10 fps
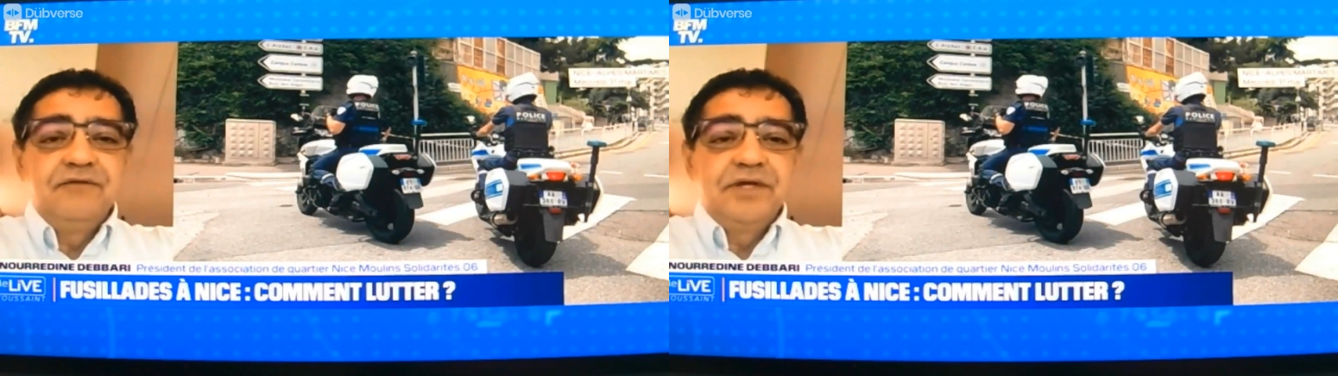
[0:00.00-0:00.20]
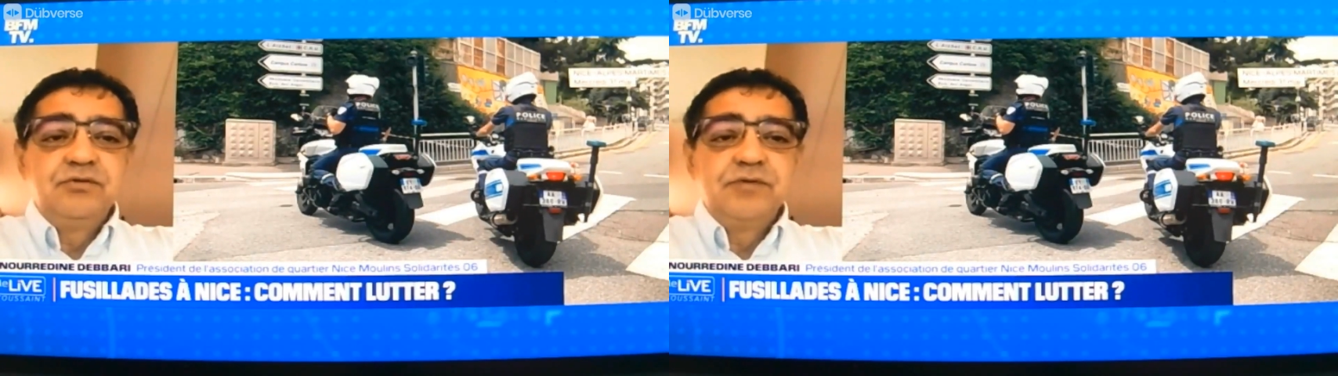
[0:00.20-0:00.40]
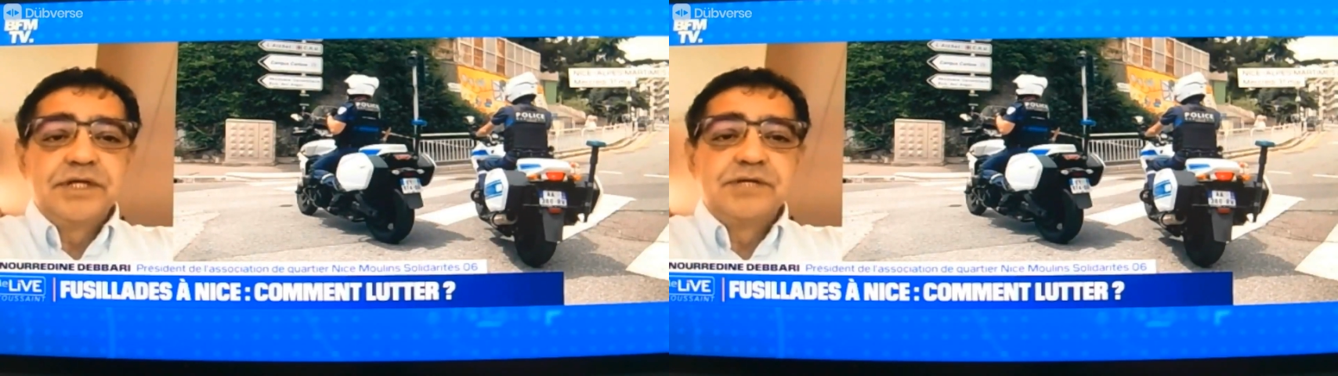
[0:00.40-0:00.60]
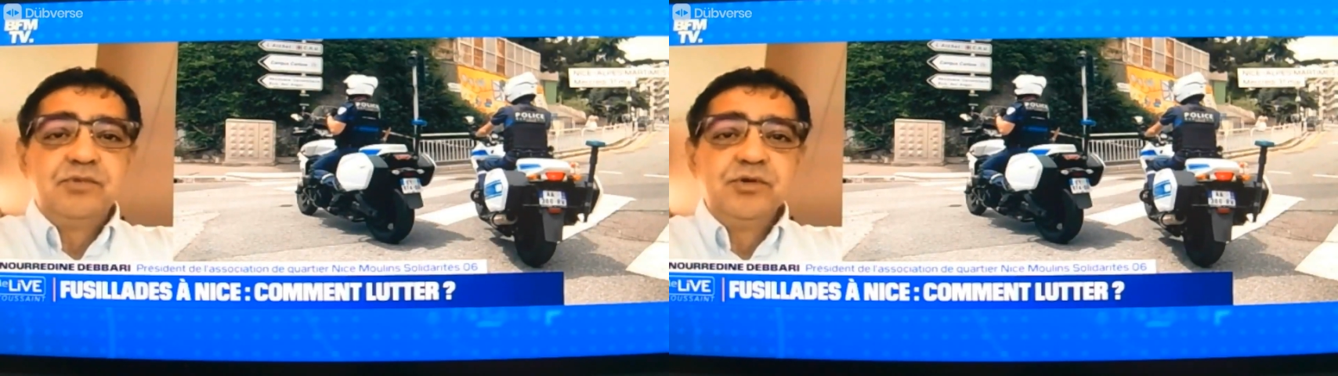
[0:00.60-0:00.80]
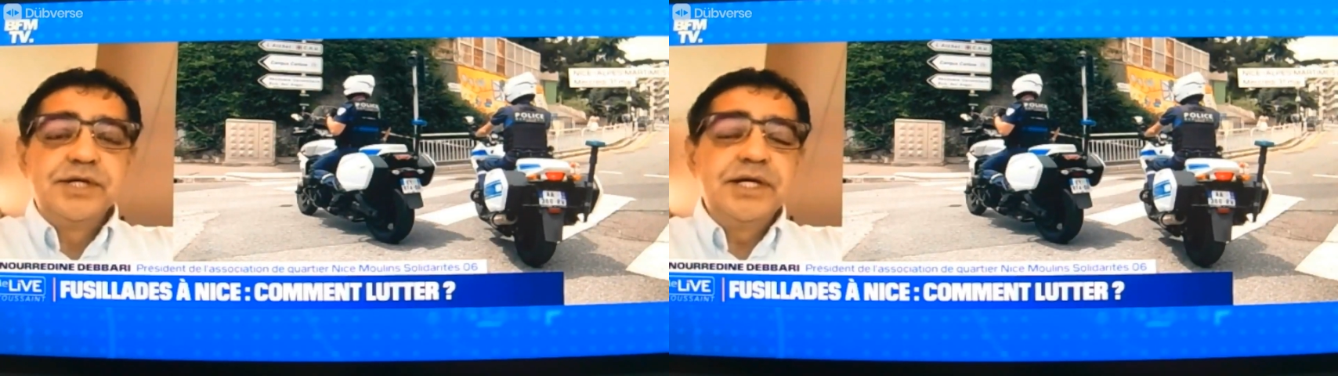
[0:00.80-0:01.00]
أنا من
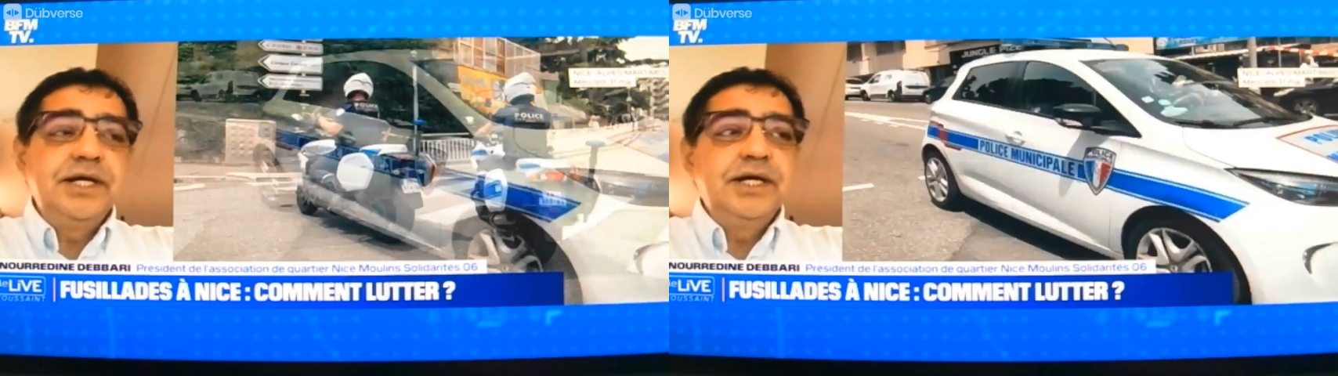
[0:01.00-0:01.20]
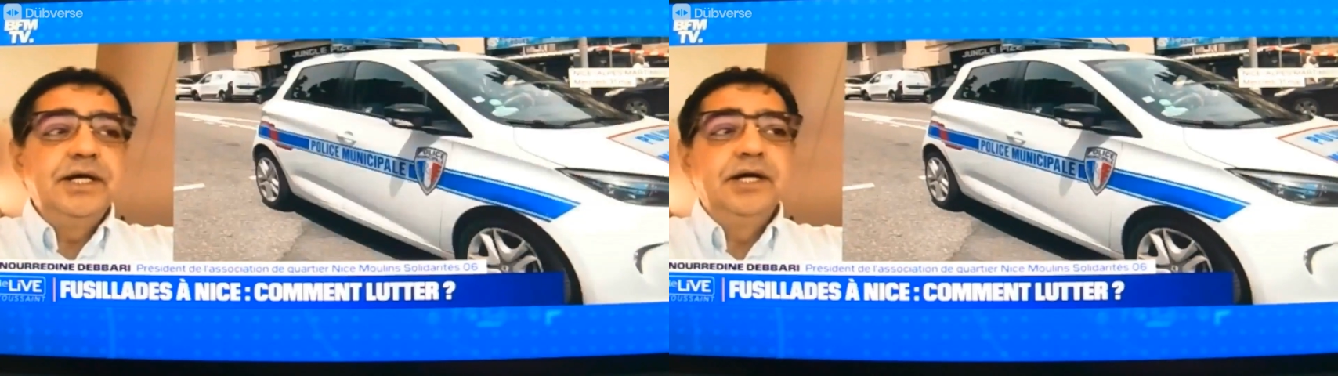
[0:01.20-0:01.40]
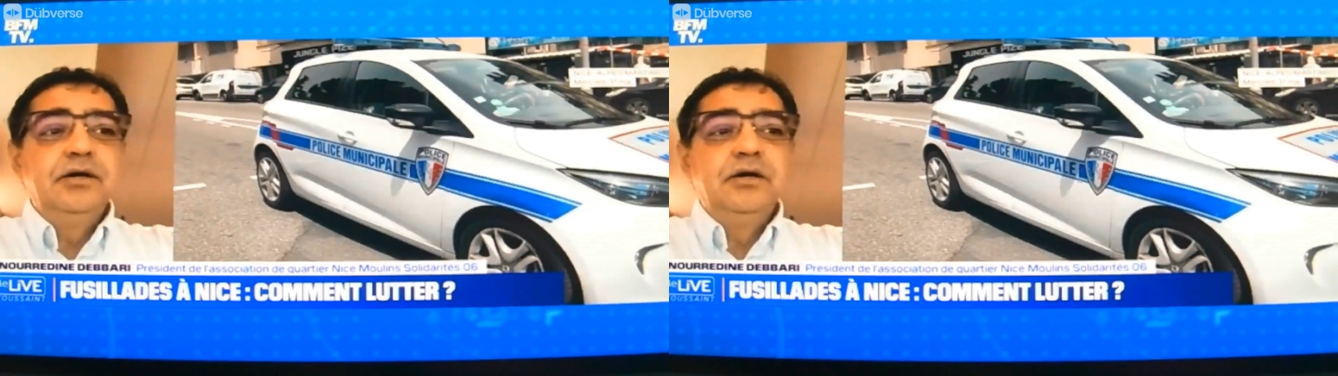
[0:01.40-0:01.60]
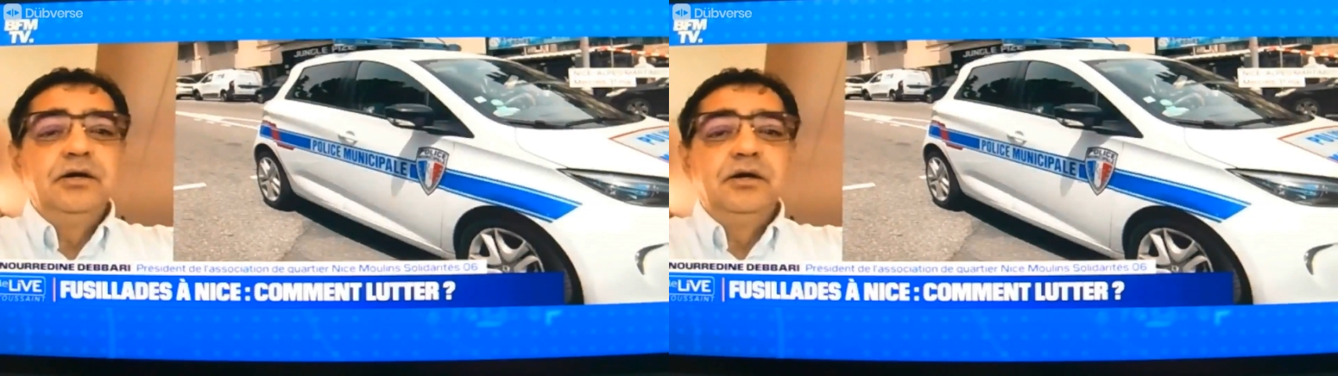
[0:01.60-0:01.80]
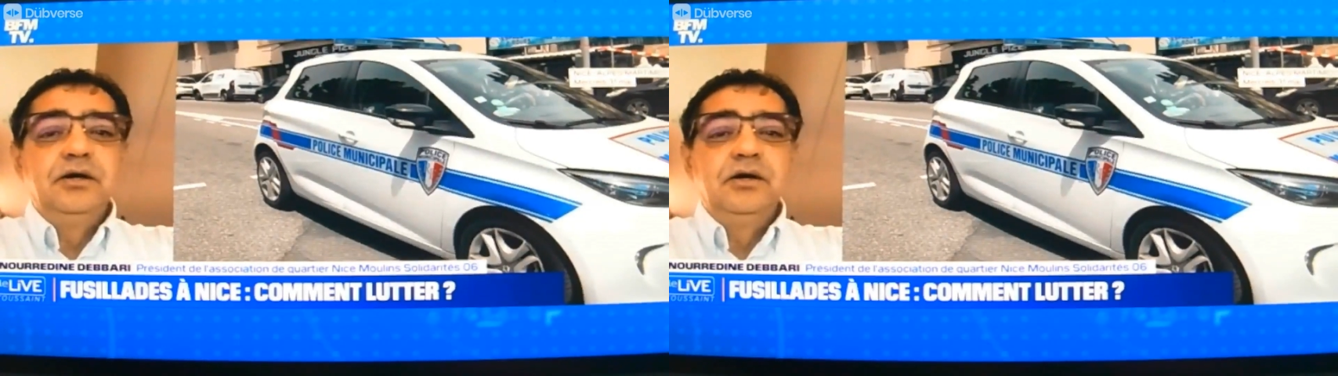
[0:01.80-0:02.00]
جعل كل شيء
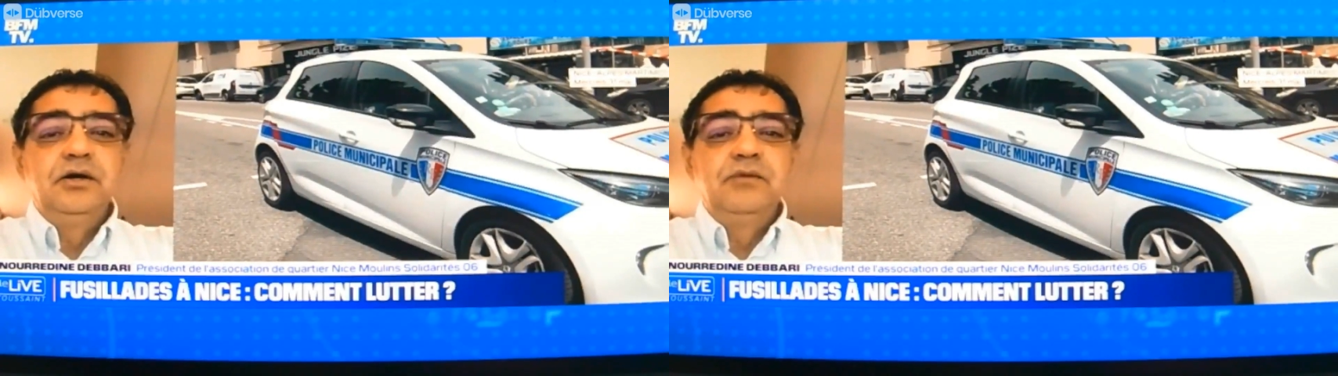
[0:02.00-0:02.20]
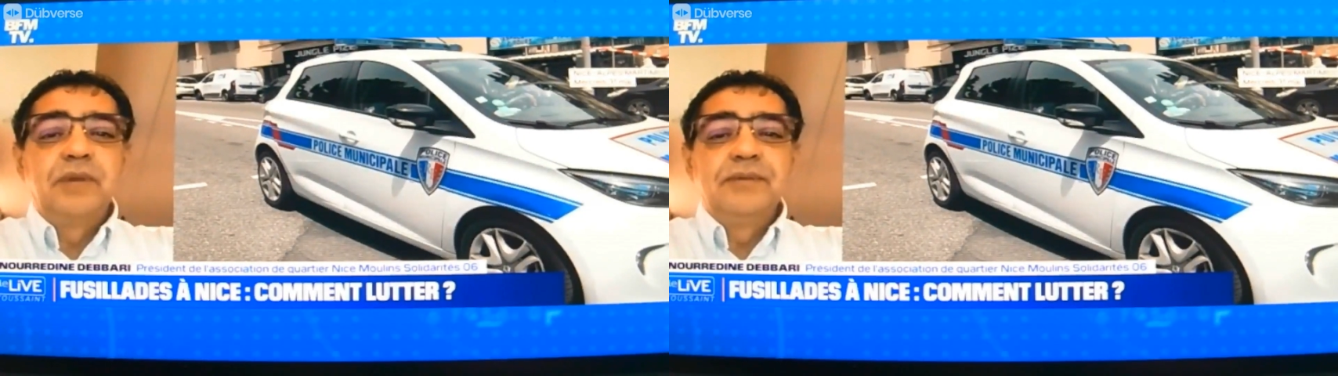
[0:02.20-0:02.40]
ينفجر.